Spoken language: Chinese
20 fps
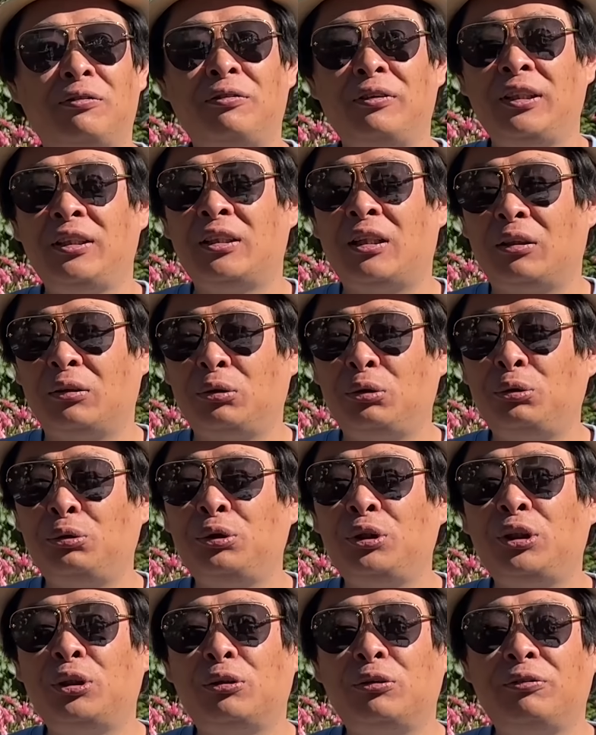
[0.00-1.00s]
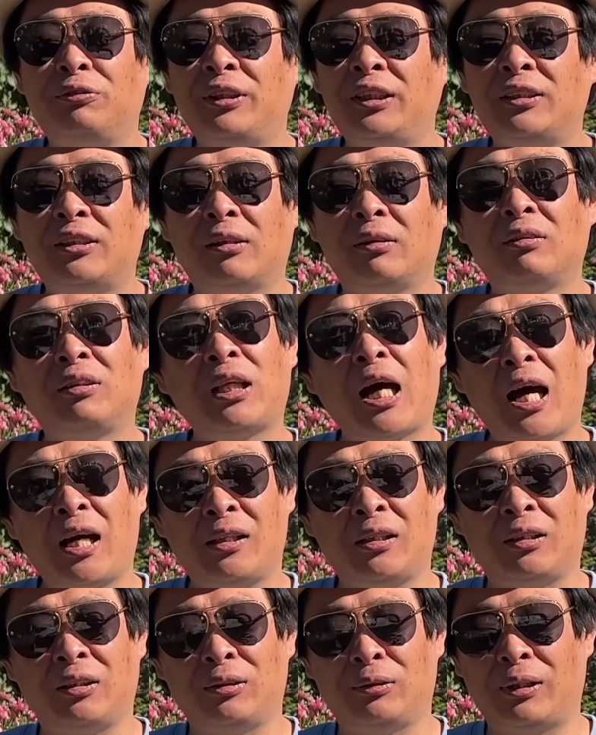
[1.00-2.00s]
非常、需求非常大
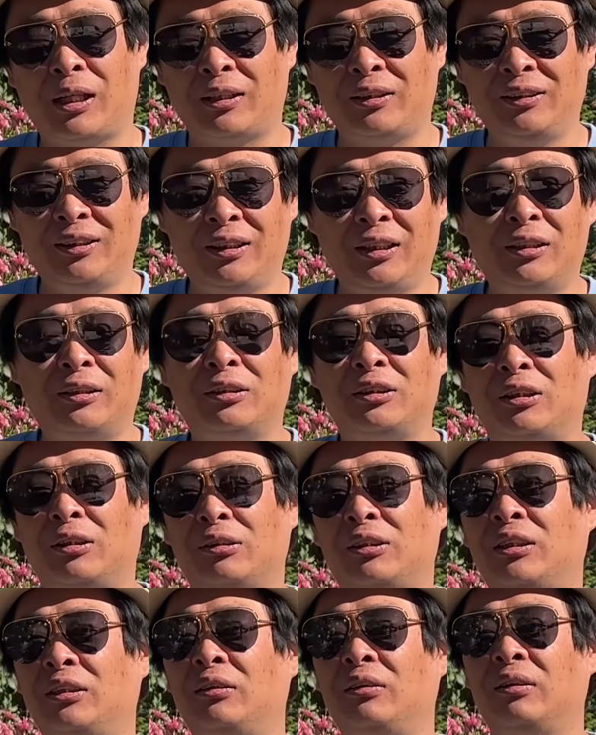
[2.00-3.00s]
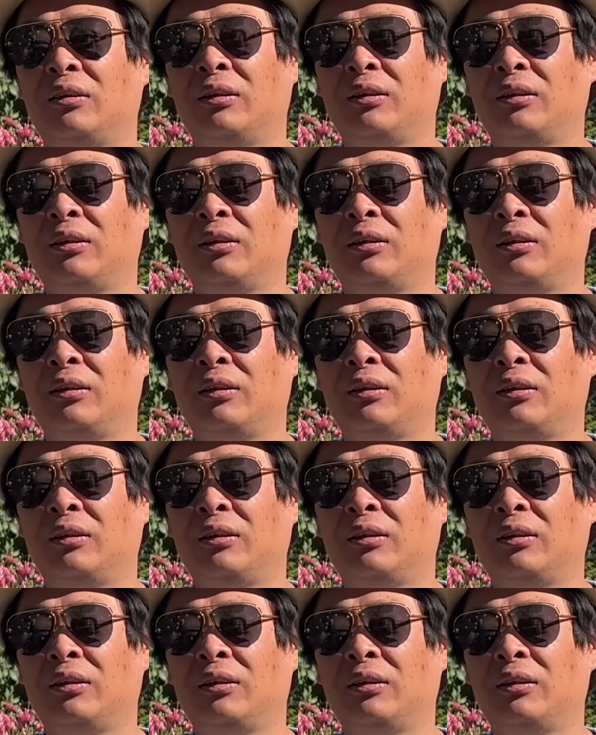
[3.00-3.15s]
的狗啊，一定要小心。